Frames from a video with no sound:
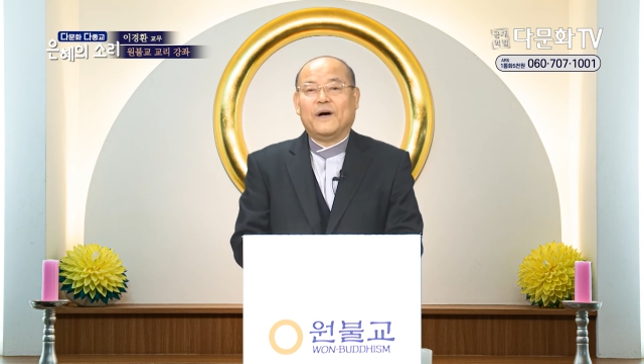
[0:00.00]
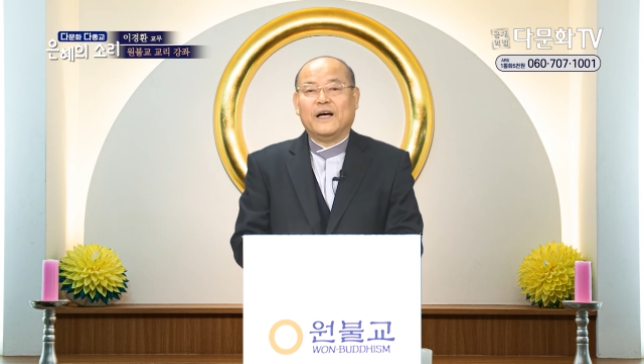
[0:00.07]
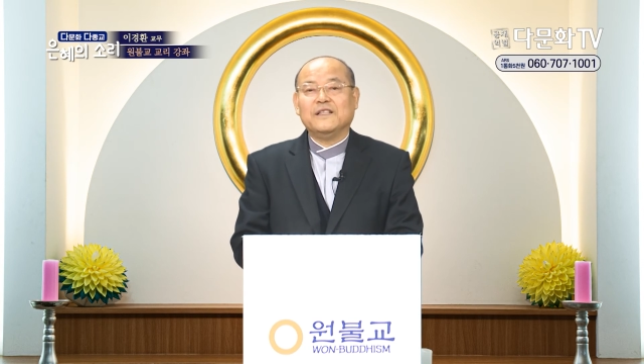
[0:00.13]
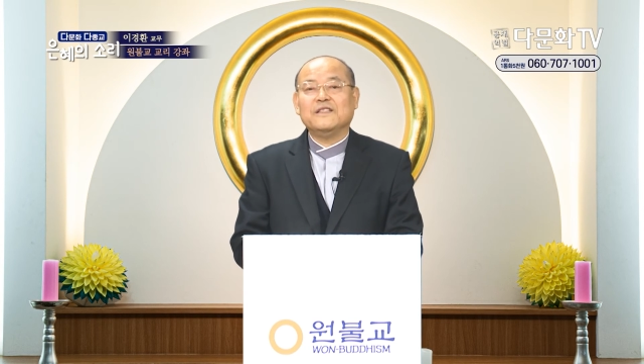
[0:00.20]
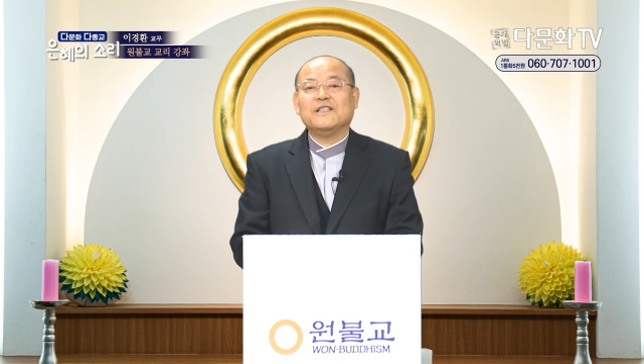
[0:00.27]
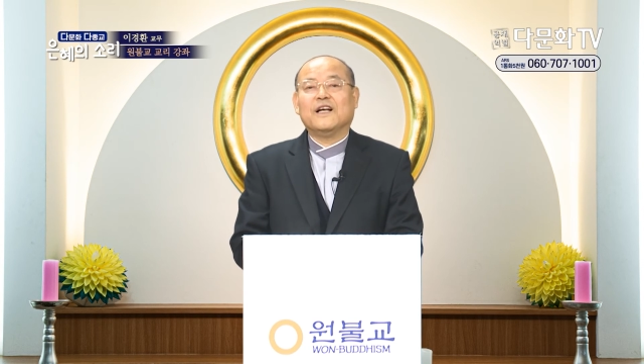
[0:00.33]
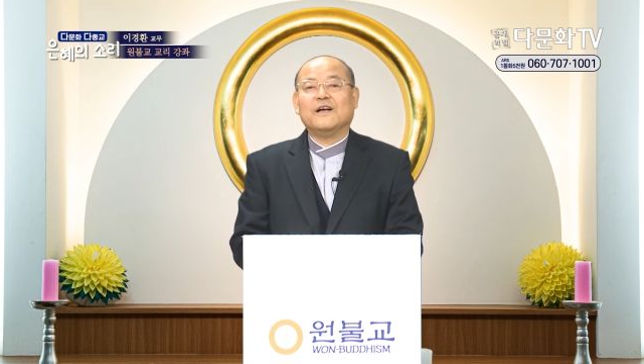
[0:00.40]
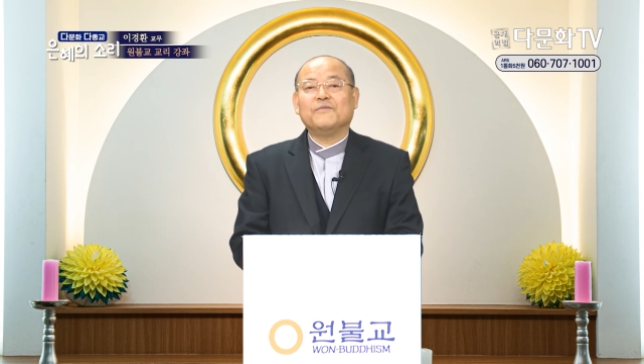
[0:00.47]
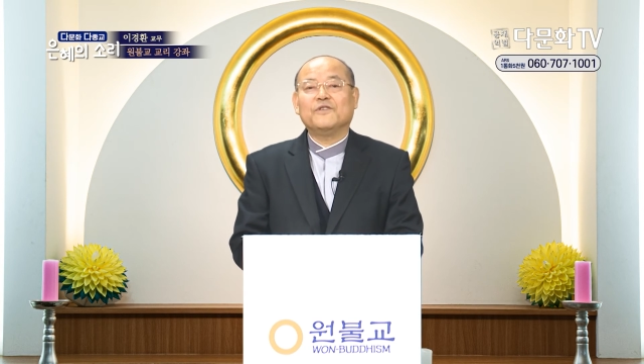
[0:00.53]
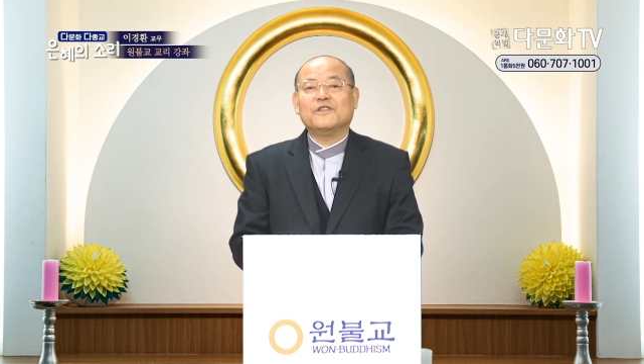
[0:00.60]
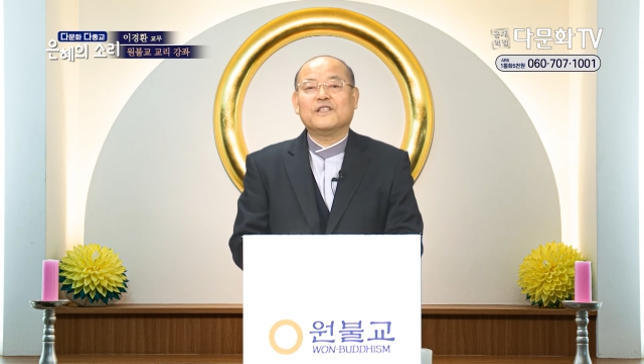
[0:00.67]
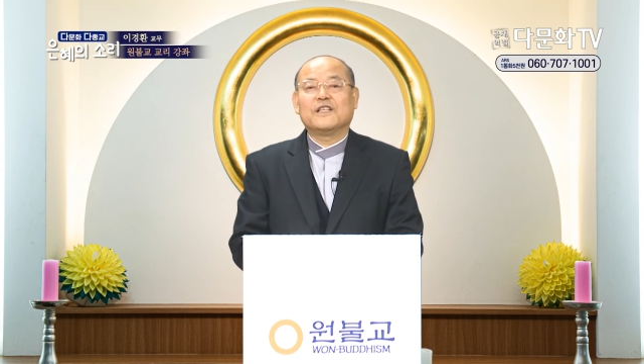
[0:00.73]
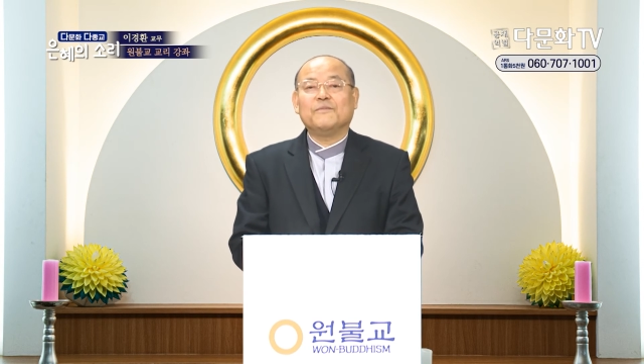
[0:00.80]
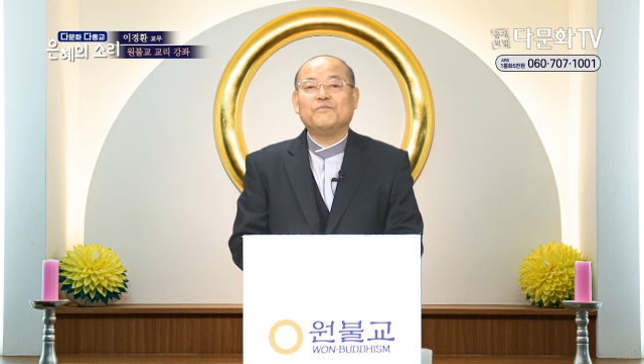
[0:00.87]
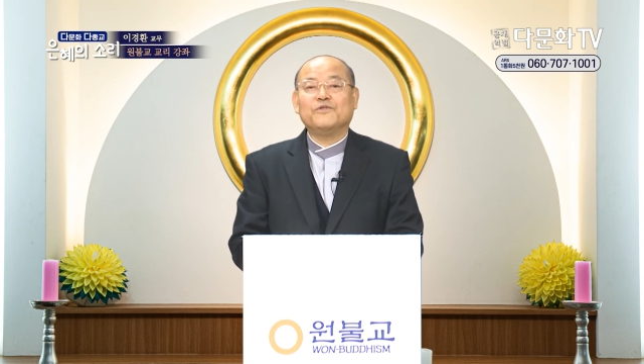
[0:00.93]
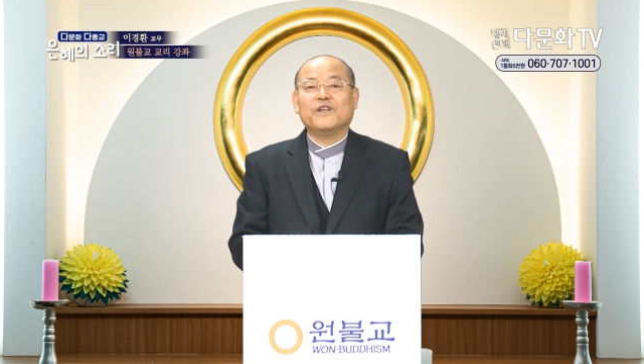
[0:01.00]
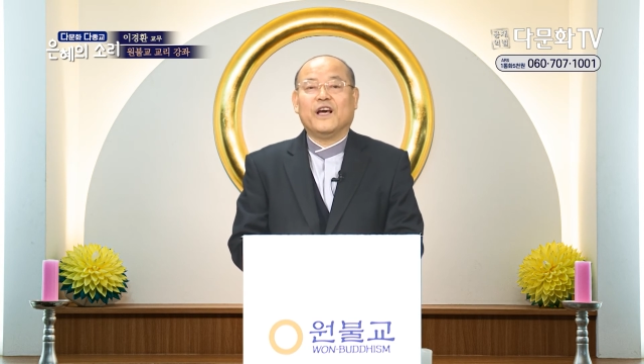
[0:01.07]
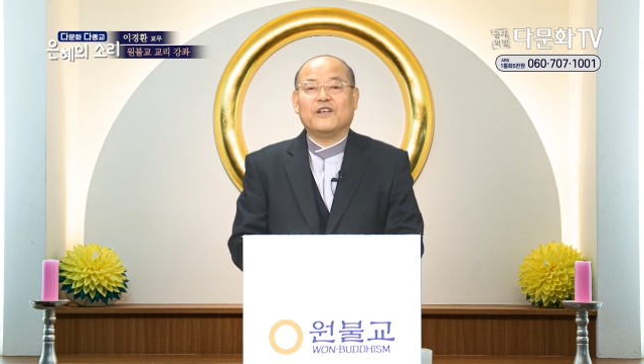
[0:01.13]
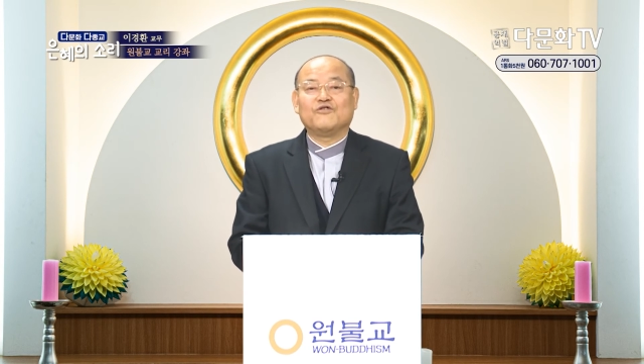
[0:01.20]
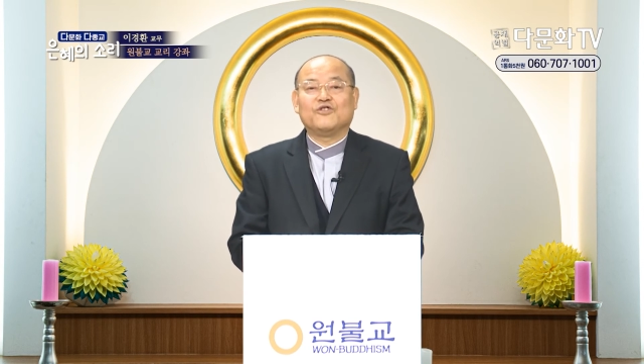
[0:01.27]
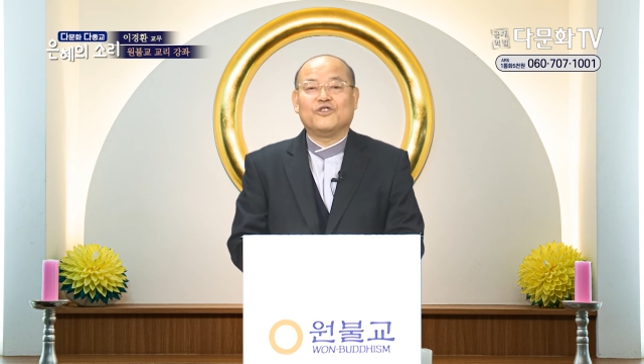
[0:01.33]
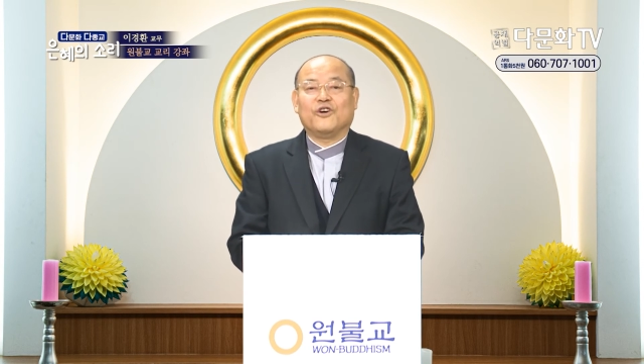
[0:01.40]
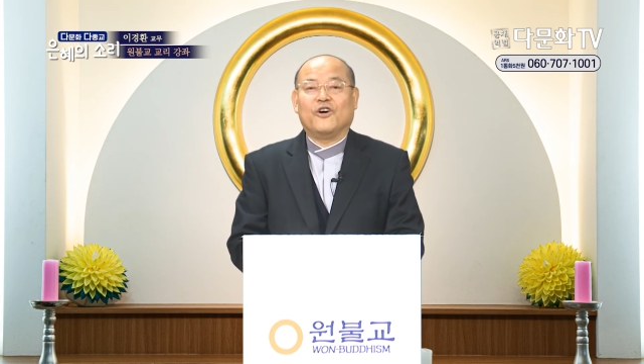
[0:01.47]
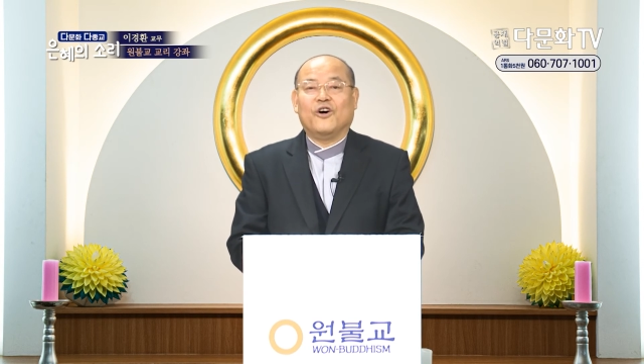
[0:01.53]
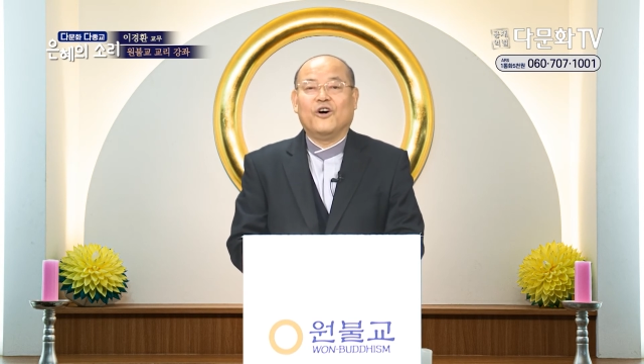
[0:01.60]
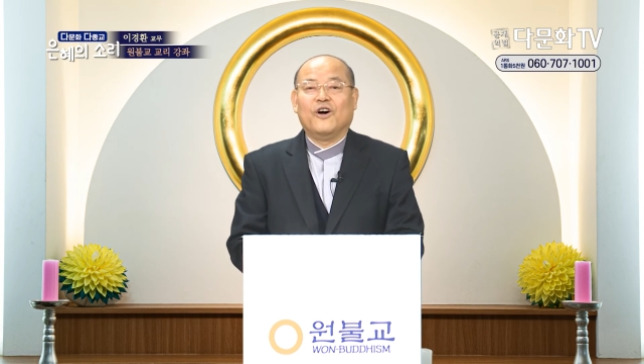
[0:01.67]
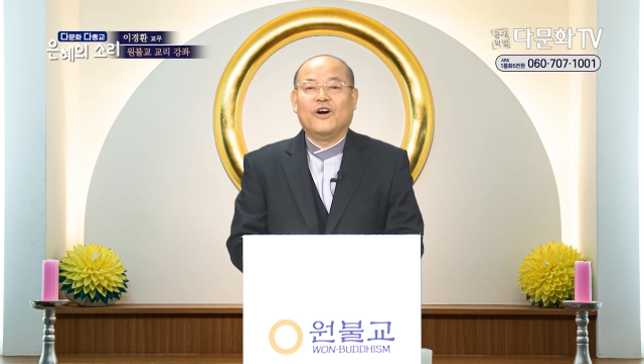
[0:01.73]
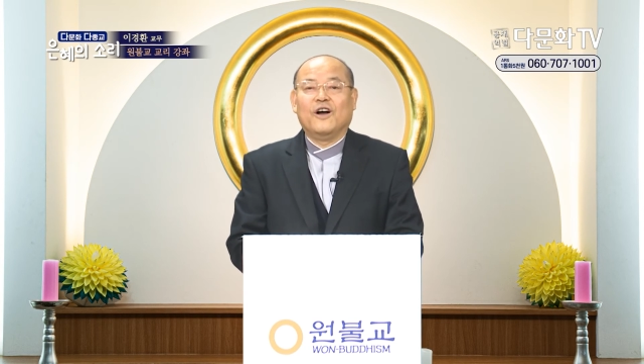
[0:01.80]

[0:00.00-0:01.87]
많은 사람들을 기쁘게 해주죠.